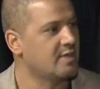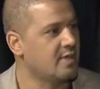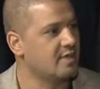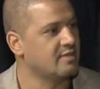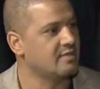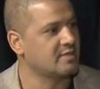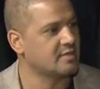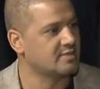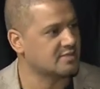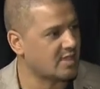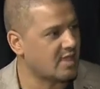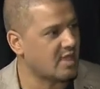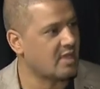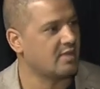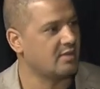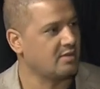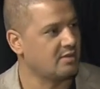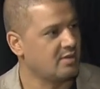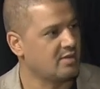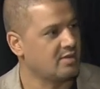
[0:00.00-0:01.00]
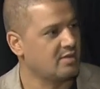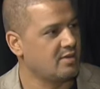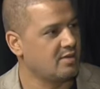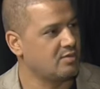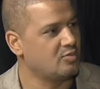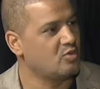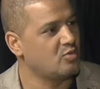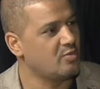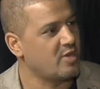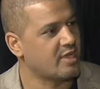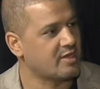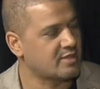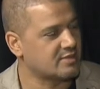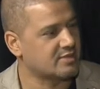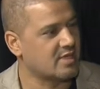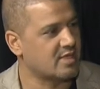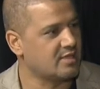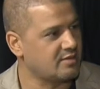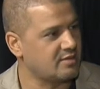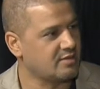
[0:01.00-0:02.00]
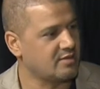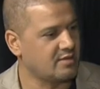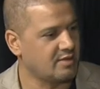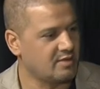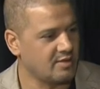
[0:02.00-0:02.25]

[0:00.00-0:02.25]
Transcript: النساء الممارسات